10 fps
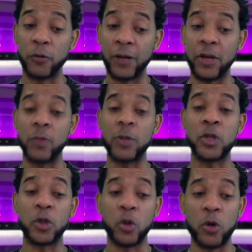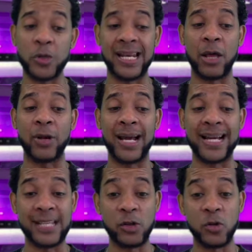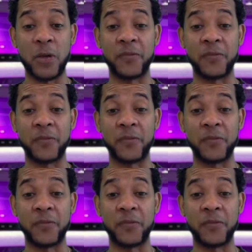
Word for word: Ferry número 112, al lado de la Casa de Azúcar,